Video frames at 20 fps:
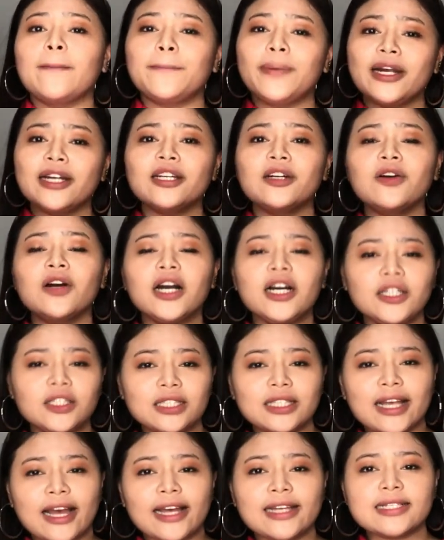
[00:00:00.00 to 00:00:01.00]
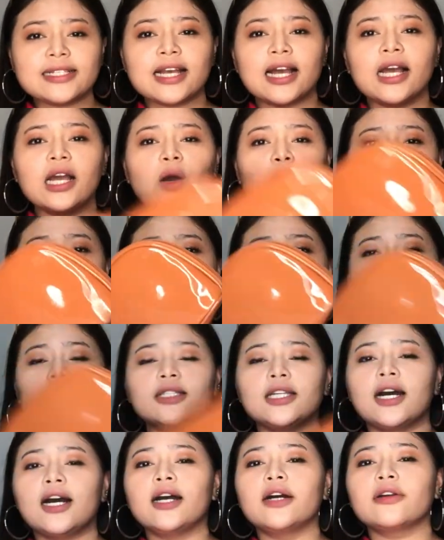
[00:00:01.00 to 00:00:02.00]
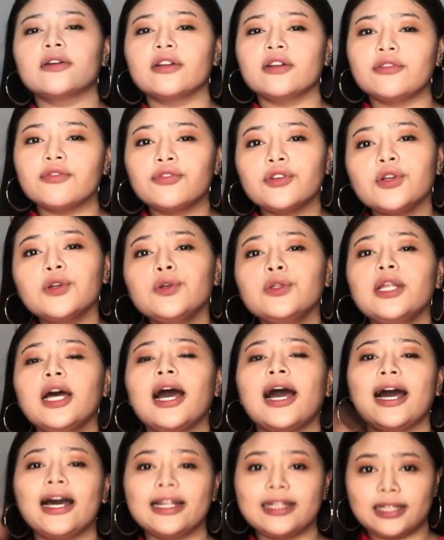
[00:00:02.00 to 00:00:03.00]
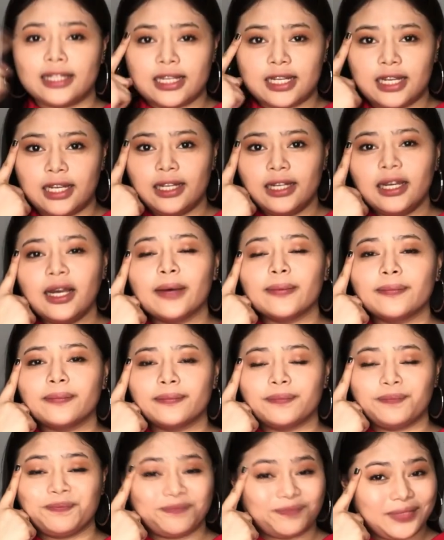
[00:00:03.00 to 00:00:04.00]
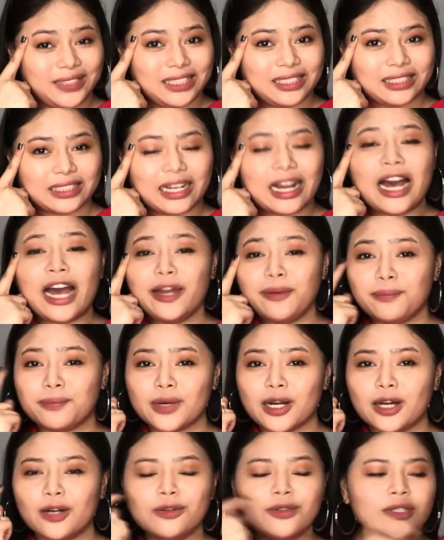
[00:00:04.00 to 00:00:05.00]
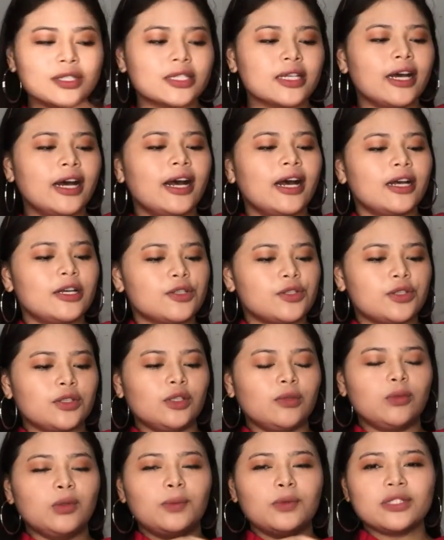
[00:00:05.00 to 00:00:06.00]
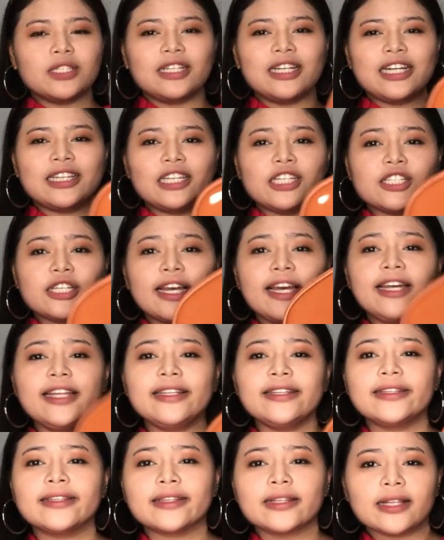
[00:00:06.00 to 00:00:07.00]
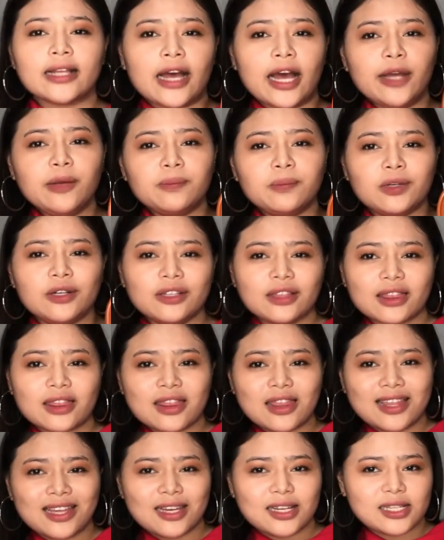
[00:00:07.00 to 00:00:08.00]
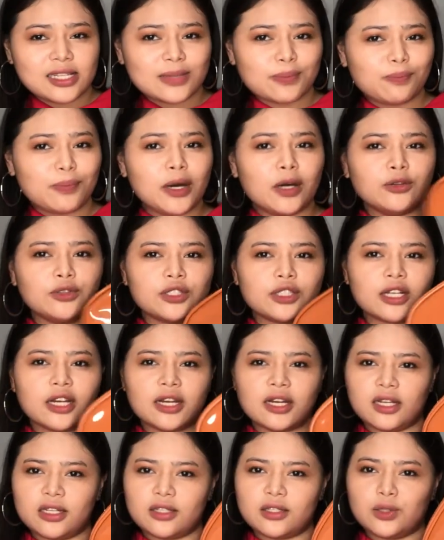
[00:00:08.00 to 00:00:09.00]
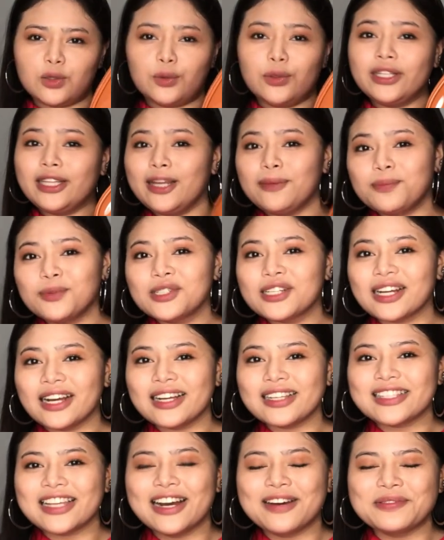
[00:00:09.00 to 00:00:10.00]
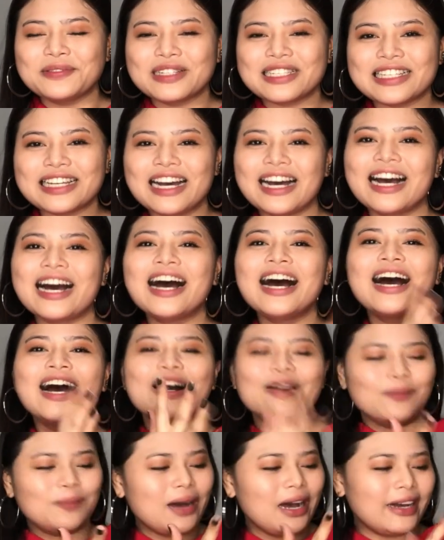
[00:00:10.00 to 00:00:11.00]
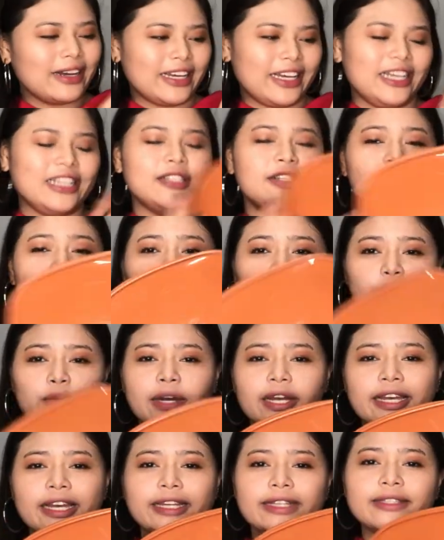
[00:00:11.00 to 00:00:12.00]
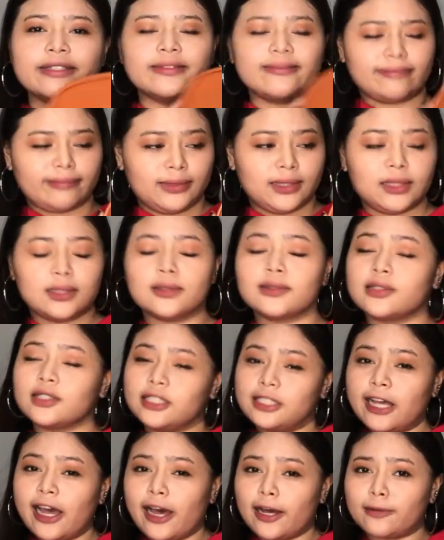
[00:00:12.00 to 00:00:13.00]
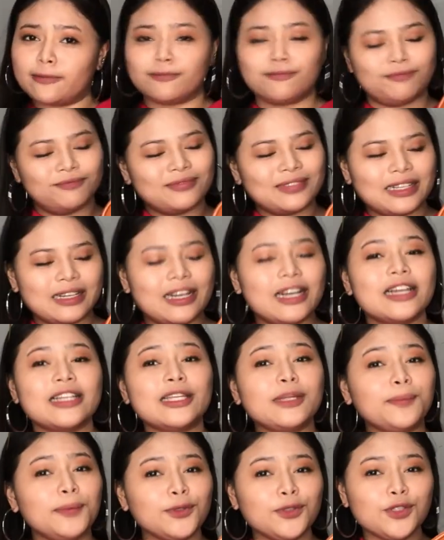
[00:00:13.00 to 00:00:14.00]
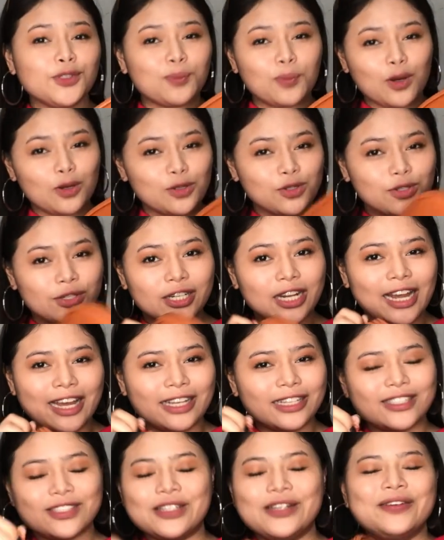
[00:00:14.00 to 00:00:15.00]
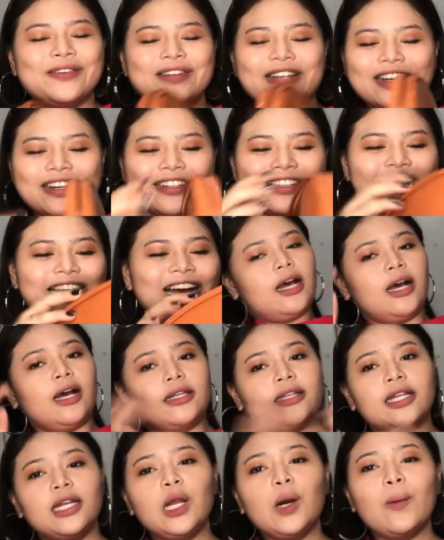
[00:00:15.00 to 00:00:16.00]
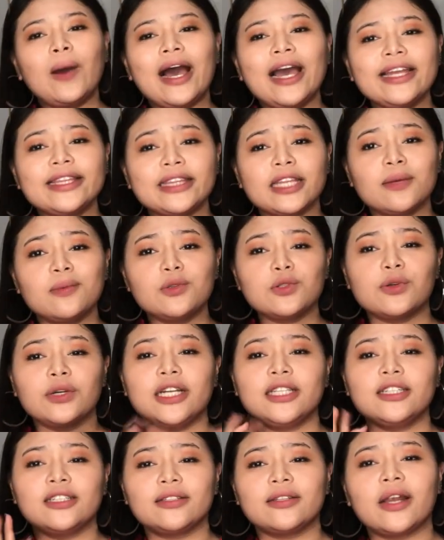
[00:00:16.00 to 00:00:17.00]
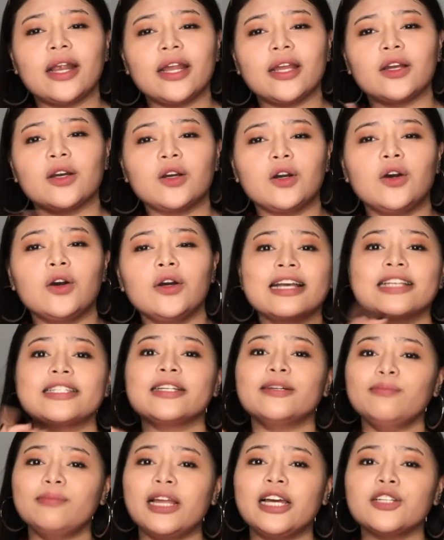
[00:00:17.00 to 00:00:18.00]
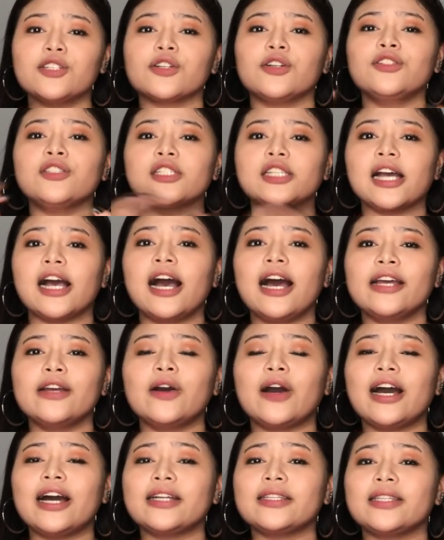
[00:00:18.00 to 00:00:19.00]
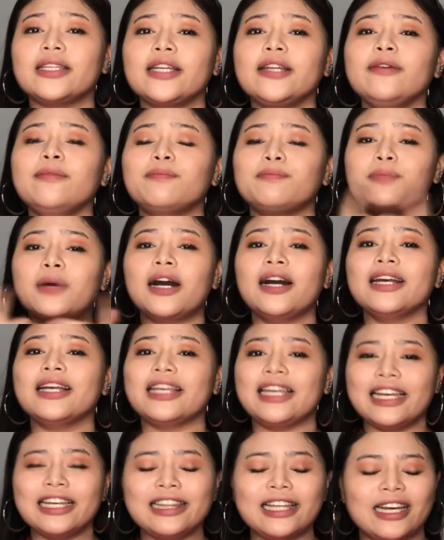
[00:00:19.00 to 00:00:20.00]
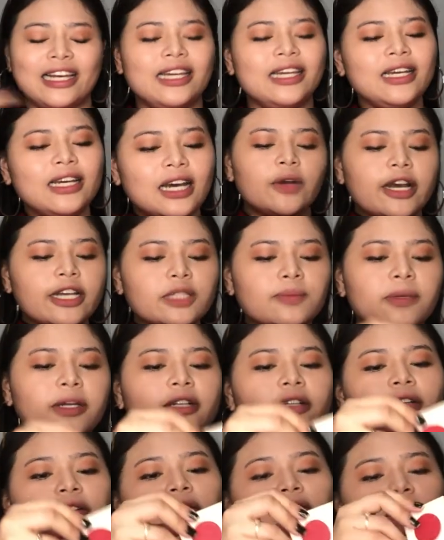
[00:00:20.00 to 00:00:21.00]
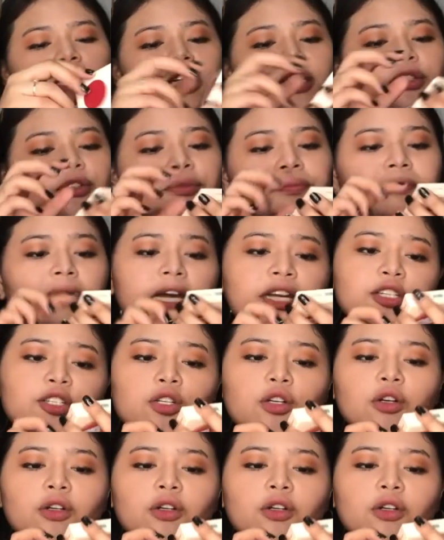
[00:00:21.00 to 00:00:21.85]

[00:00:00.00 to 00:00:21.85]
Pero ngayon guys, gagawa ako ng review ng ating eyebrows So, bubuksan natin siya. And I bought this pouch, guys. So, hindi po siya kasama sa package. So, ayan. Yeah. Hindi po to sponsor, guys. So, yun. Dalawang items yung itatry ko. Isang blush on, tsaka yung ating pangkilay. Guys, meron ako ditong blush